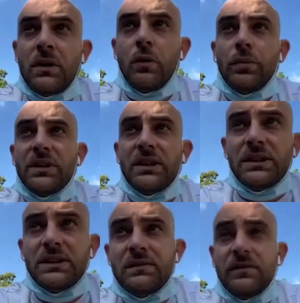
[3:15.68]

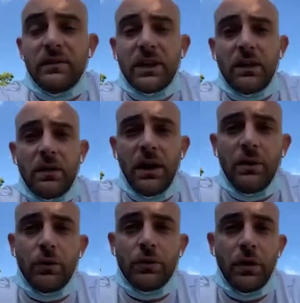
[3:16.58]
compétitif avec
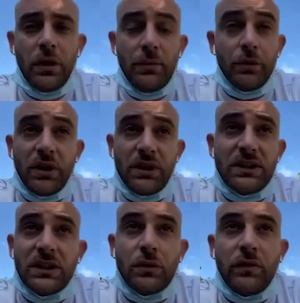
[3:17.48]
un autre, peut-être
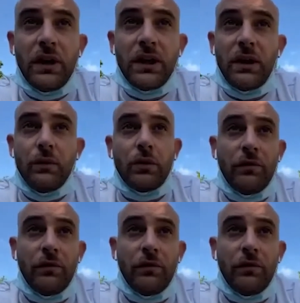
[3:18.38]
qu'il s'échauffera avec un autre.